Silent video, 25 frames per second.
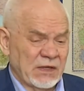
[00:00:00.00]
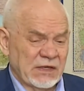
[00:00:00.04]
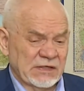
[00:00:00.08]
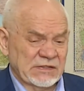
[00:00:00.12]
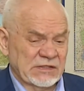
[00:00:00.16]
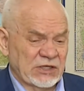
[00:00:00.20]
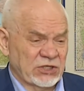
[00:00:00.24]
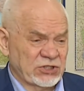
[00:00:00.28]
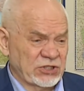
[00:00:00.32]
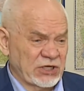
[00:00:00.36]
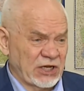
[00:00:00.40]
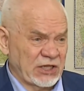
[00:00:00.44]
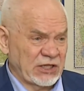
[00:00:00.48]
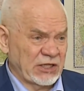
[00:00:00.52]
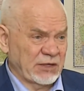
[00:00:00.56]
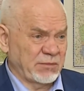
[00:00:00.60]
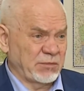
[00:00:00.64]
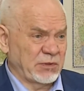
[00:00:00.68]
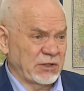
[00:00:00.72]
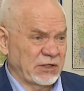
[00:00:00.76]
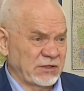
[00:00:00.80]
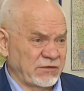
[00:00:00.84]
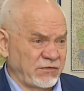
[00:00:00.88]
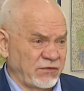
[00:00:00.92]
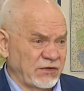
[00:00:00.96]
Изначально их
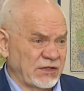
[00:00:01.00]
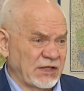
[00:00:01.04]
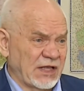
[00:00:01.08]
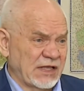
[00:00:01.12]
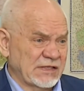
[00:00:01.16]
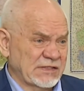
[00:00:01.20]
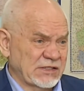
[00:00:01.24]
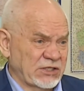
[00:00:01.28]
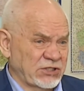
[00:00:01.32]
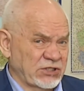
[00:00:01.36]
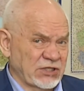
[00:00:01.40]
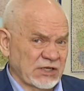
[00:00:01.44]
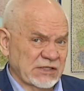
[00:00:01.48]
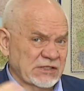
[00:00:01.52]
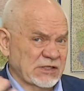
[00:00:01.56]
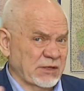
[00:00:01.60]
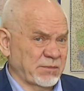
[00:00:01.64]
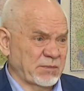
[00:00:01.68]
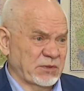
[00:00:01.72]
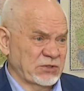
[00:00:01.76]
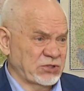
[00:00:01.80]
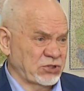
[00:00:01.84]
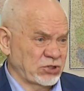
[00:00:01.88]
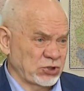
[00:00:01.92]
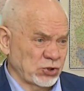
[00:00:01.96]
было 12, сейчас их
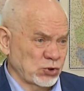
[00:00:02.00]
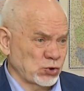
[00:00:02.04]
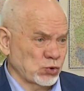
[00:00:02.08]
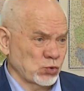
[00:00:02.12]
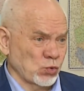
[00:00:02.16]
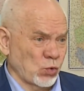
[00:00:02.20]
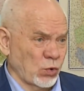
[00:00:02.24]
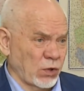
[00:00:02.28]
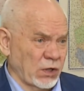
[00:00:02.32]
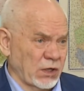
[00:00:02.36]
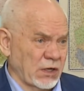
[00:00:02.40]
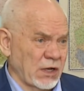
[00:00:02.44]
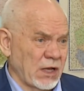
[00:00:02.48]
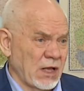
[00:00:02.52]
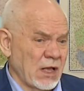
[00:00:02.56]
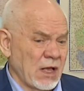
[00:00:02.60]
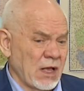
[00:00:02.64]
почти 40.